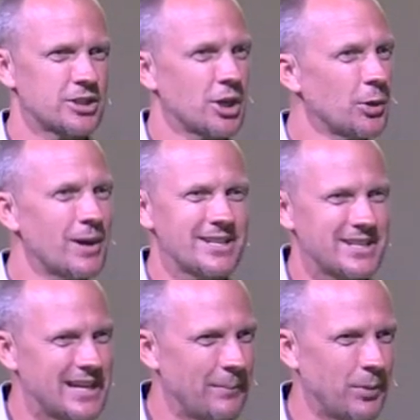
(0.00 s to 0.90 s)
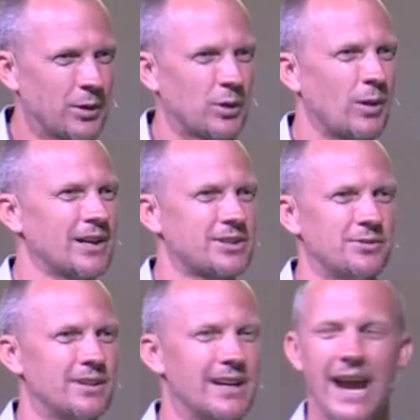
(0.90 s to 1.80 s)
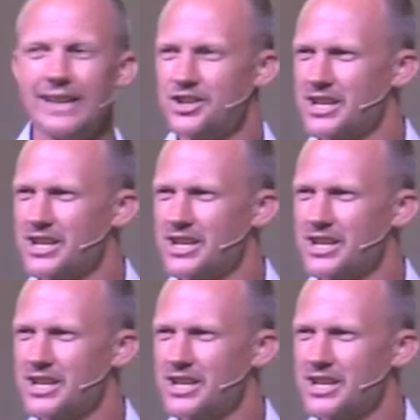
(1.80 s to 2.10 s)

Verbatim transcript: Todo esse tempo, enquanto ele